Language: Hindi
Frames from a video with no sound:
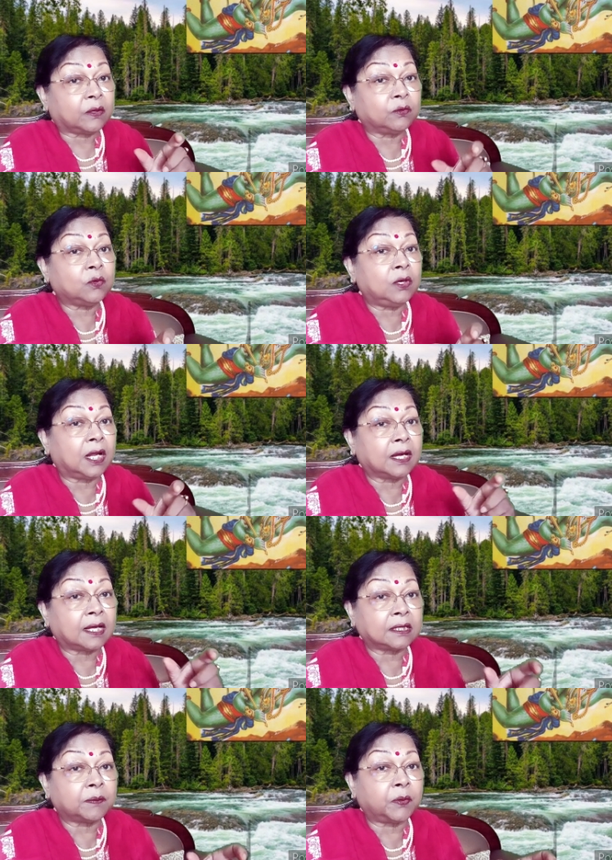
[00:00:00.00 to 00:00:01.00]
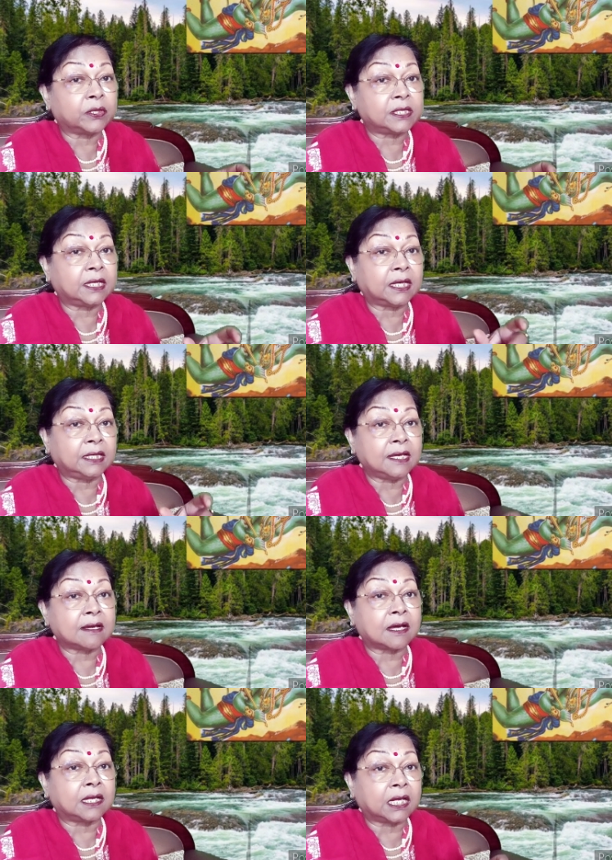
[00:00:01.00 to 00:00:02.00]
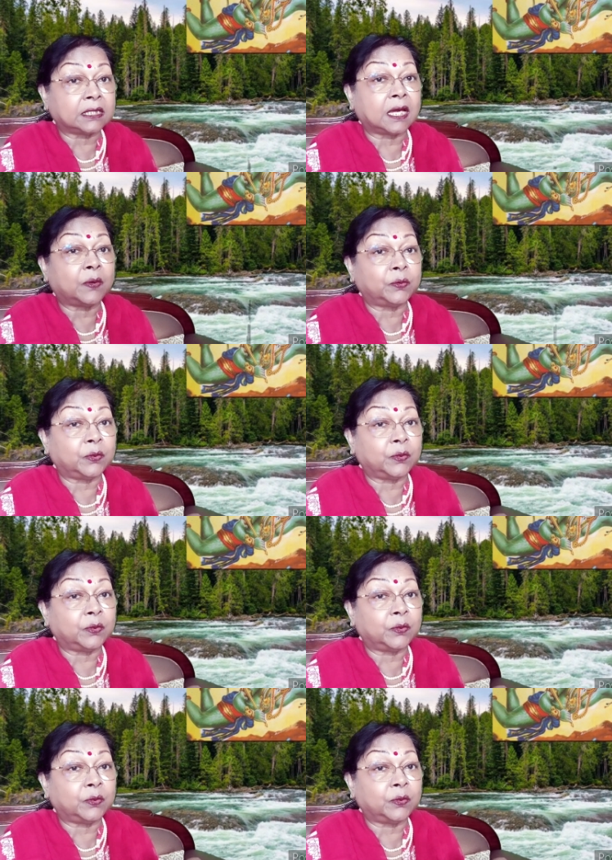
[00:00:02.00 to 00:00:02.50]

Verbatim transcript: उनको लंका तक पहुंचने के लिए करना था